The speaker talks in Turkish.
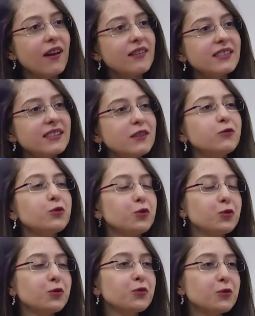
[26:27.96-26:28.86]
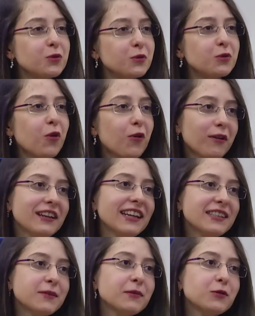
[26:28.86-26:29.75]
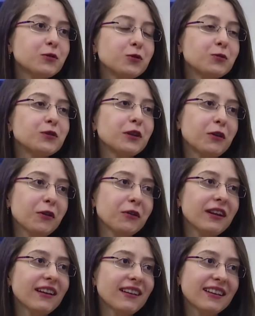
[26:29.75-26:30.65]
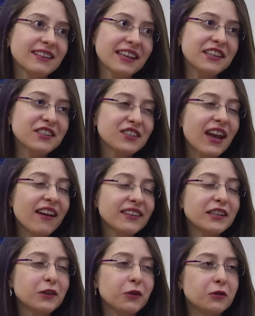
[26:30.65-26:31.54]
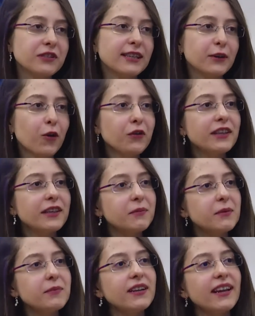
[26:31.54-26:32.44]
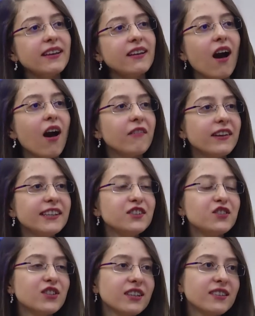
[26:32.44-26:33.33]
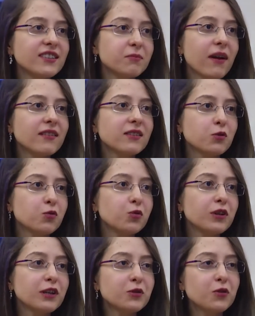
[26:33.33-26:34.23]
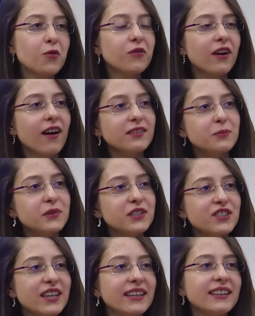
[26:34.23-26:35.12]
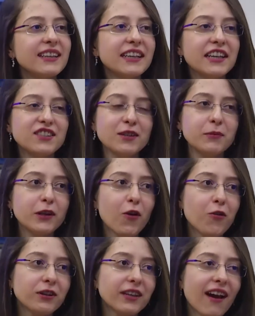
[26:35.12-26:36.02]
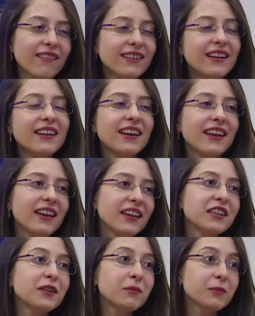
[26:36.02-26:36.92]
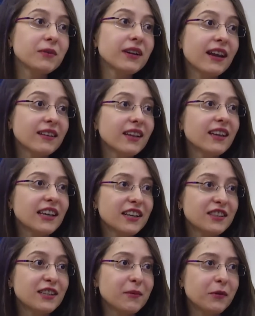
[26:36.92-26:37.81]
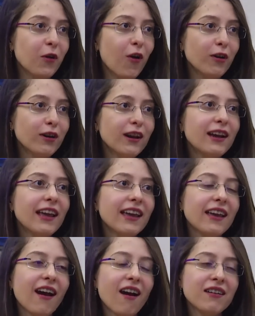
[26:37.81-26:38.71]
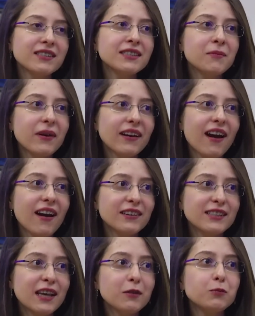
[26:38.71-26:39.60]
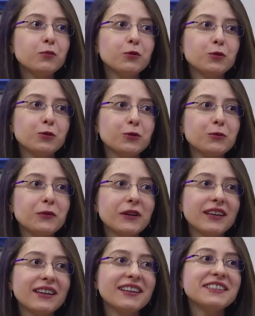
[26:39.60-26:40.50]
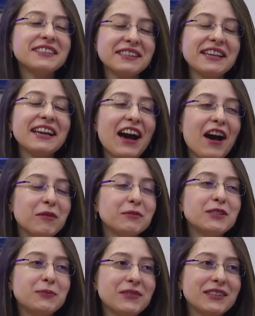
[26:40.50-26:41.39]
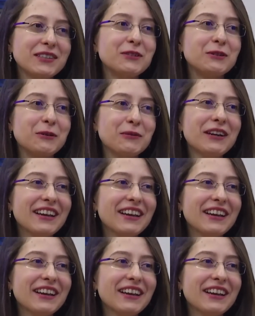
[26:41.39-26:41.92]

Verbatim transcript: aslında vücudunuzun tolere etme durumuna göre e, değişkenlik gösteriyor. Kimi birey kahveyi içer içmez uykuya çok rahat bir şekilde geçebiliyorken e, kimi birey de geçemiyor. E, aslına bakarsak bu durum e, size kalmış bir durum.